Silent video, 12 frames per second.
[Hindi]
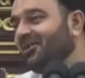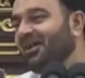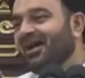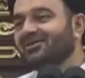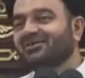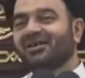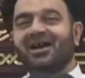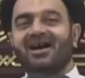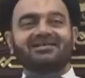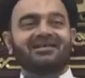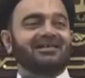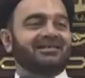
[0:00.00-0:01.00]
और आज
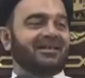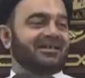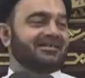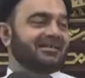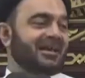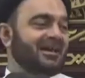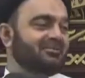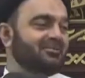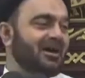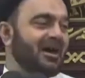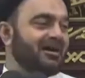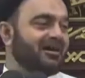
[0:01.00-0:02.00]
कहा जाता कि साहब
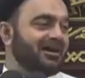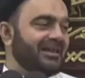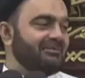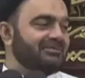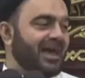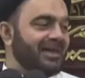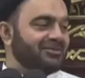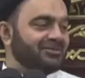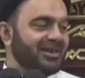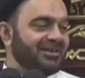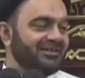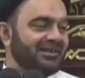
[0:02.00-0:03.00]
अगर इमदाद
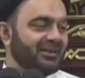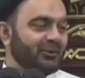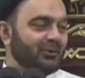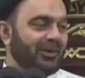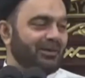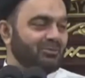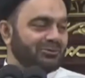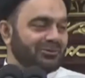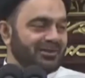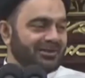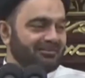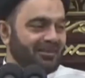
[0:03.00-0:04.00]
चाहिए तो
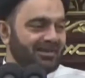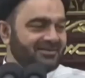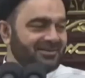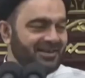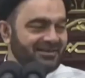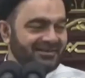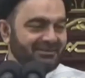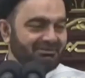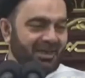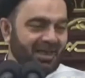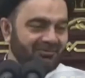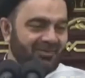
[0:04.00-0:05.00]
अबूजर के पास जाइए
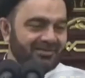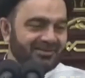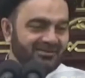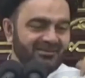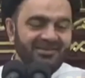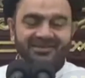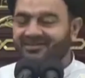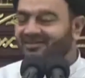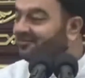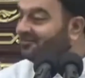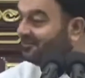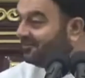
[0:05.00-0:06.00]
इमदाद वहां से
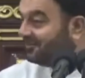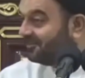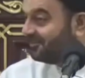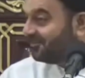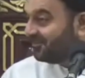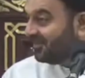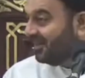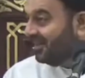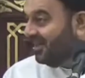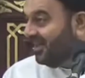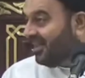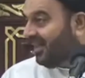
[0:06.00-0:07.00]
मिलेगी
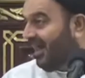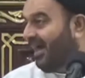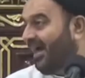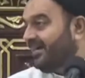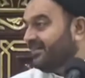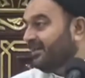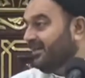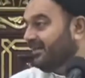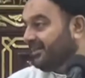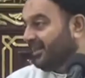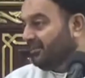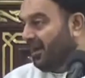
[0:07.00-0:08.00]
क्या हजरत
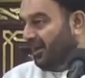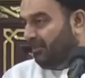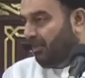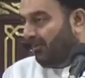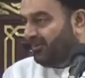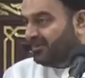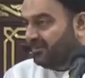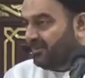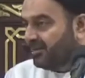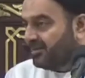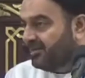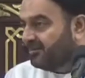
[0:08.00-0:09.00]
सलमान ने पावर
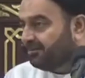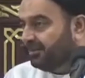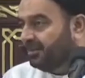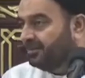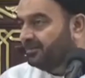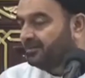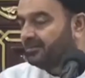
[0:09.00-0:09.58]
इस्तेमाल किए अपने